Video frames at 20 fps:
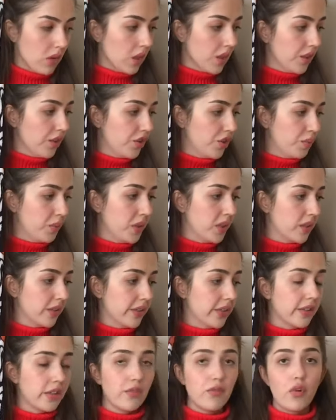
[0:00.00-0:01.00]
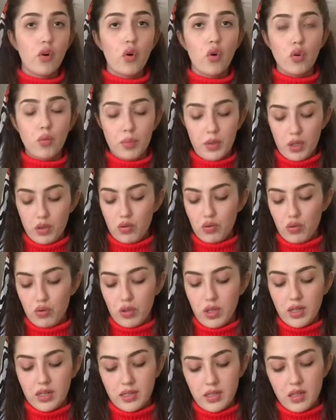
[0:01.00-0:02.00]
hiçbir yerinde defo olmayan
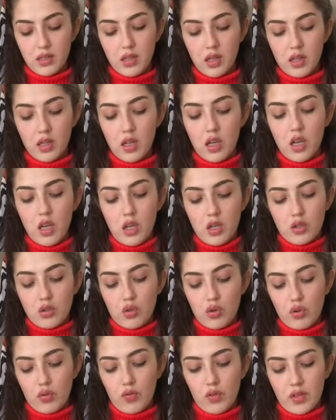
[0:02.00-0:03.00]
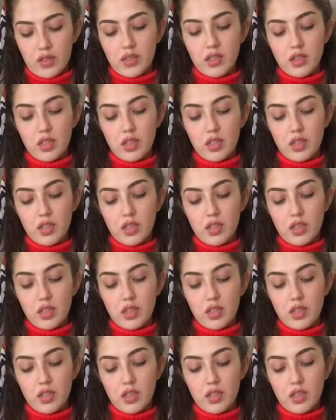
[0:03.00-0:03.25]
ürünler. Zaten çok fazla